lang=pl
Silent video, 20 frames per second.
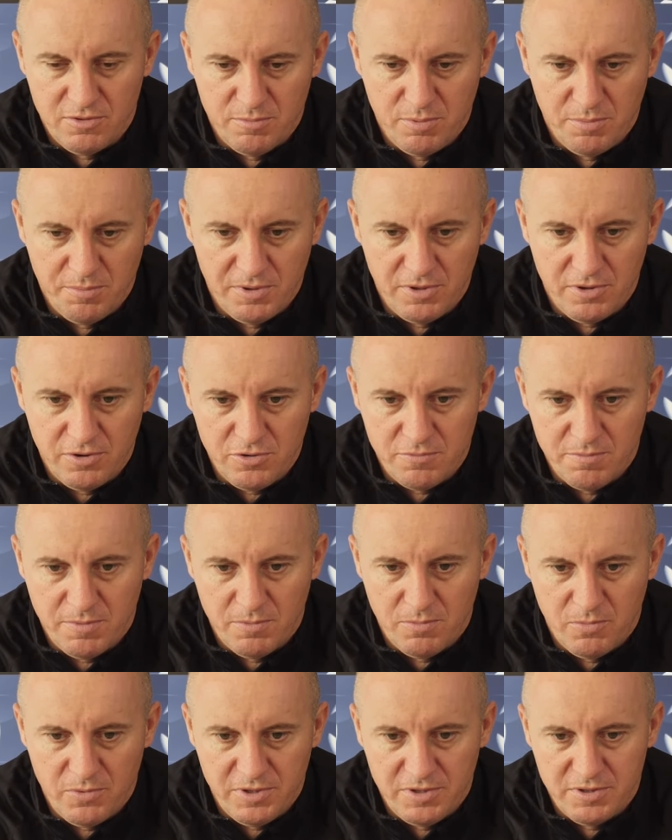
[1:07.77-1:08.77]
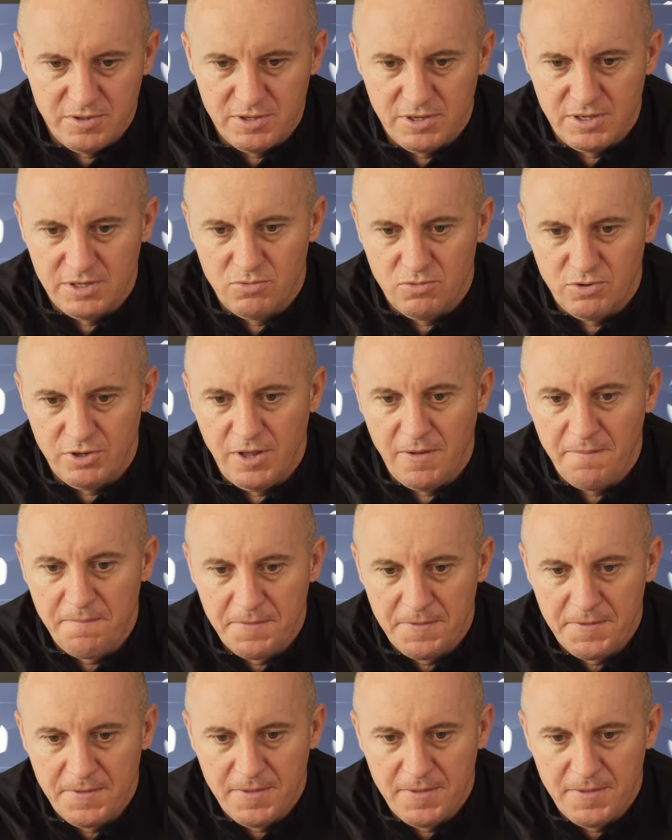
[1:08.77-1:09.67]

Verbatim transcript: że popełniliśmy błędy, które